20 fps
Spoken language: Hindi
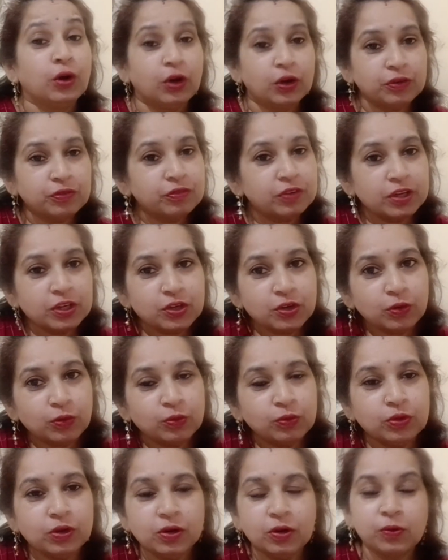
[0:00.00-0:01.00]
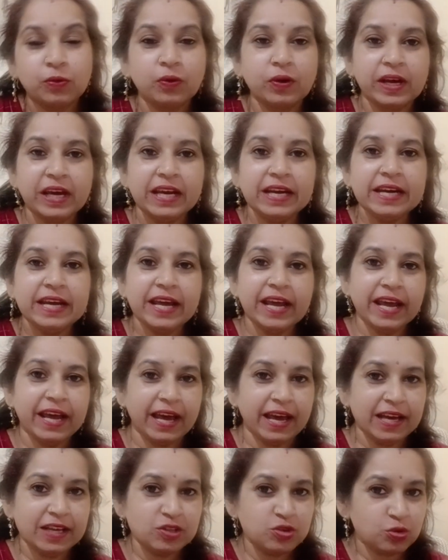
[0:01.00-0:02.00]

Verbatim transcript: और वीडियो उन लोगों के लिए है